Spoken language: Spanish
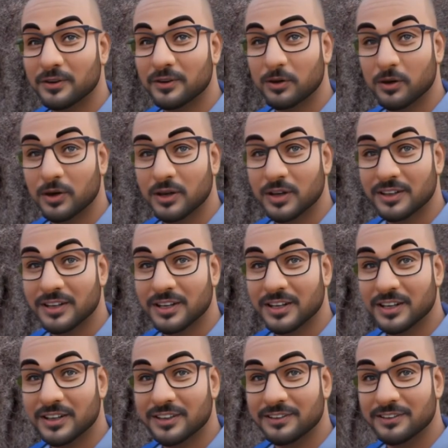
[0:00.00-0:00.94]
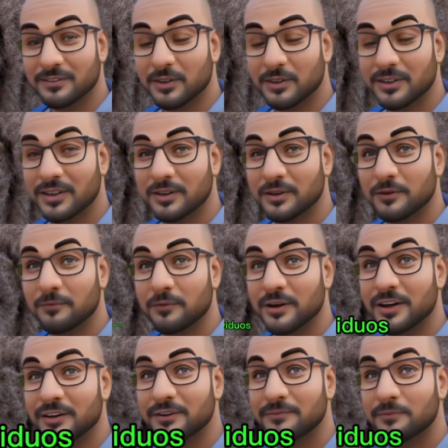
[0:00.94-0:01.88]
solo quedan alrededor de
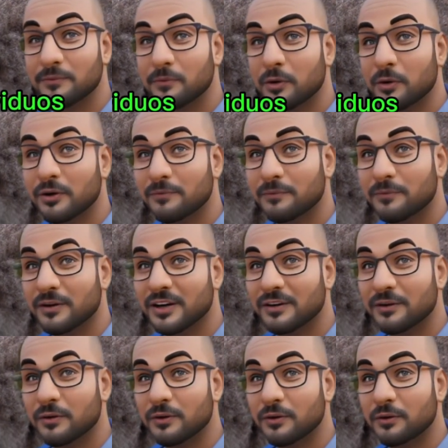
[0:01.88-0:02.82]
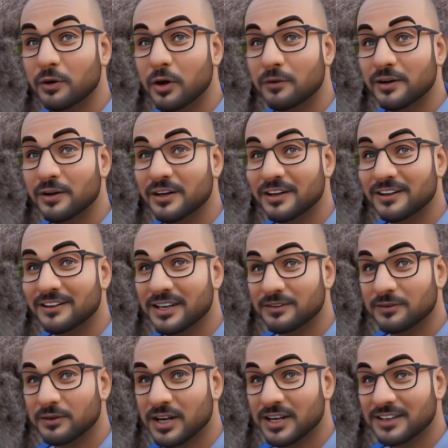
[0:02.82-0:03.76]
2.000 individuos viviendo en su hábitat
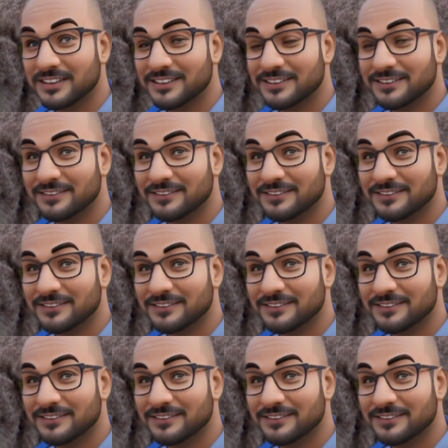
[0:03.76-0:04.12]
natural.